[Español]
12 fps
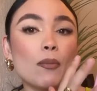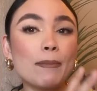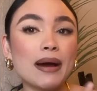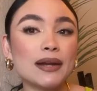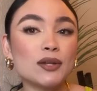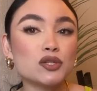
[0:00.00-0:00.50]

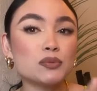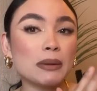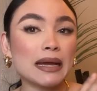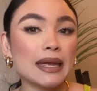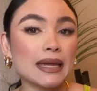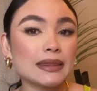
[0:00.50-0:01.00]
varios
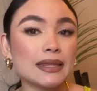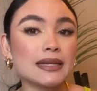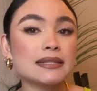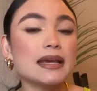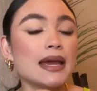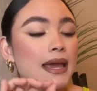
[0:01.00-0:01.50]

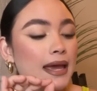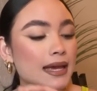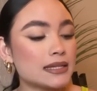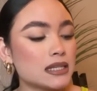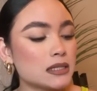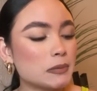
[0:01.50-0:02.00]
paquetes.
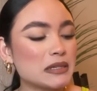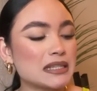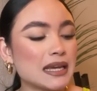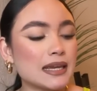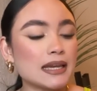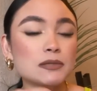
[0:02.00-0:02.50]
Estas
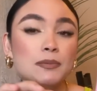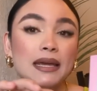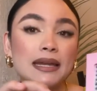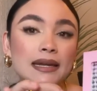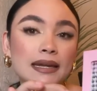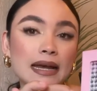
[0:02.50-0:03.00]
pestañas
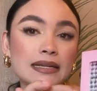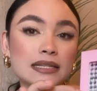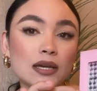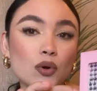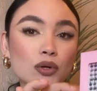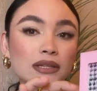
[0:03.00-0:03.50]
vienen así
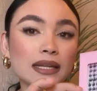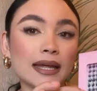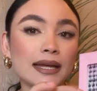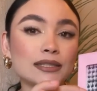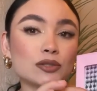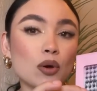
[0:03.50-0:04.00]

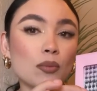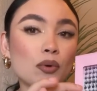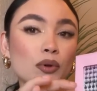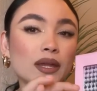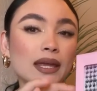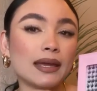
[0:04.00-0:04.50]
cortadas
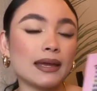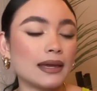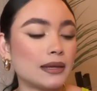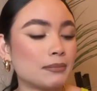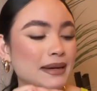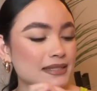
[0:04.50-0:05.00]
como que
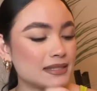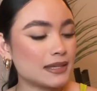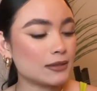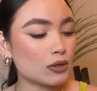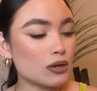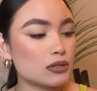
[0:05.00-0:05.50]
en
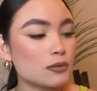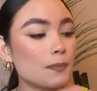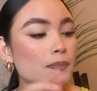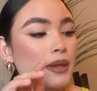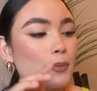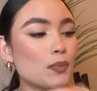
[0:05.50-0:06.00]
masitos,
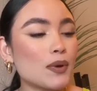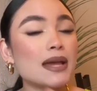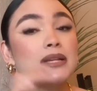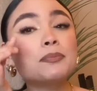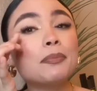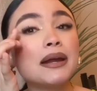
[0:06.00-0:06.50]

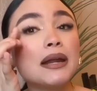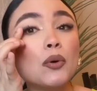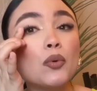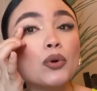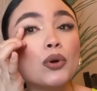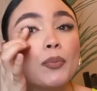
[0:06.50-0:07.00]
pues para
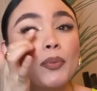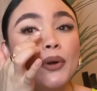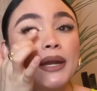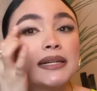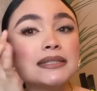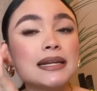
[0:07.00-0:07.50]
uno
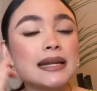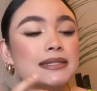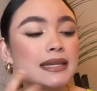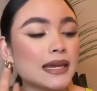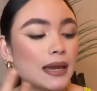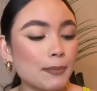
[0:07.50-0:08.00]
ponérselas
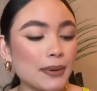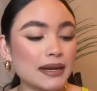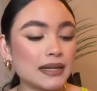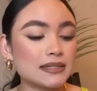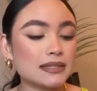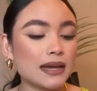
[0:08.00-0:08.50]
y que
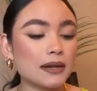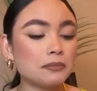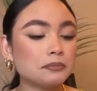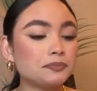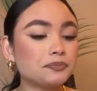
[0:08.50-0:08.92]
parezcan